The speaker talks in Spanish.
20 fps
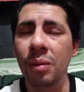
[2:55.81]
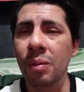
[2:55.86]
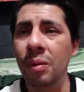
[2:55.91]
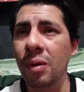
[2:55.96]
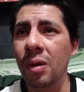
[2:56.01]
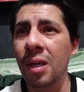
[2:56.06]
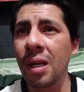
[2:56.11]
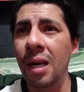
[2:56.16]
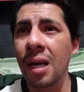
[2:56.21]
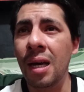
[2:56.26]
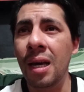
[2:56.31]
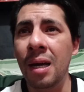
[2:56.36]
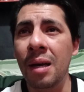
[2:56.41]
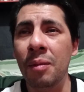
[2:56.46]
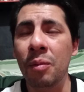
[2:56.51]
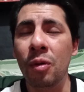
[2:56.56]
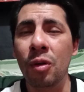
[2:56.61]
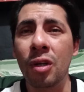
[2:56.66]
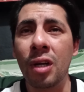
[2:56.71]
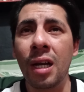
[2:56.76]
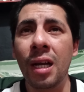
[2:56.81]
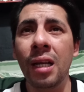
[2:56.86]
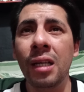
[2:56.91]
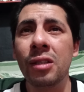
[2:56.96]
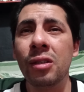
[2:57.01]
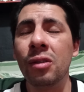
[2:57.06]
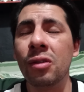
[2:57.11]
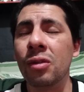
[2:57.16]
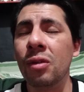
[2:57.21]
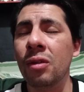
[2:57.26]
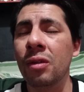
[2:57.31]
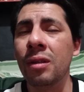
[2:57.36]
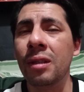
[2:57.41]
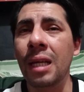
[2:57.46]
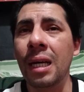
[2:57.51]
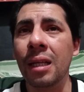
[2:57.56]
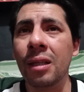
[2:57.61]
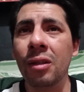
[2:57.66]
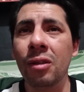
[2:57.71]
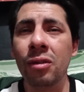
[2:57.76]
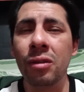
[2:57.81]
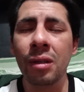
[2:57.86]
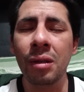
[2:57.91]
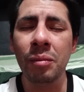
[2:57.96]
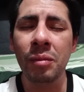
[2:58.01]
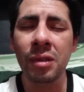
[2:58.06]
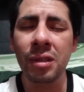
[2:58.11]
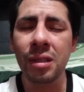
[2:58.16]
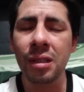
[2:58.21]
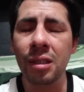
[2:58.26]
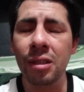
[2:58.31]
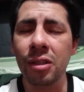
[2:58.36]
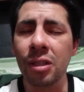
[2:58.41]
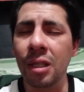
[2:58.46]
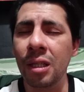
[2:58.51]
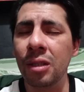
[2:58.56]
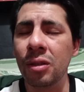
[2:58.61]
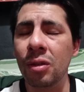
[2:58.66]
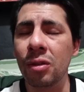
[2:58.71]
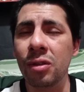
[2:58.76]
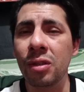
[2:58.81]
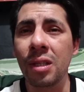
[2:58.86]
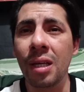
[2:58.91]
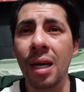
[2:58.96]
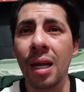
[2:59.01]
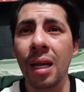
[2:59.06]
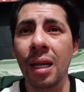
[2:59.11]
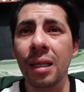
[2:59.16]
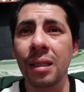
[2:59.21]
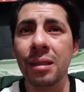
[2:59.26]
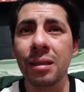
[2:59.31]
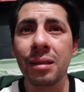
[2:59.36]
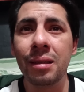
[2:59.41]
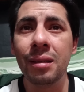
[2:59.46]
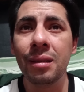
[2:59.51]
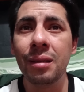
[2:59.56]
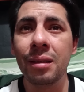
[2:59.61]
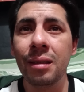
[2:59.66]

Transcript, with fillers: voy a borrar estos contactos de mis redes sociales.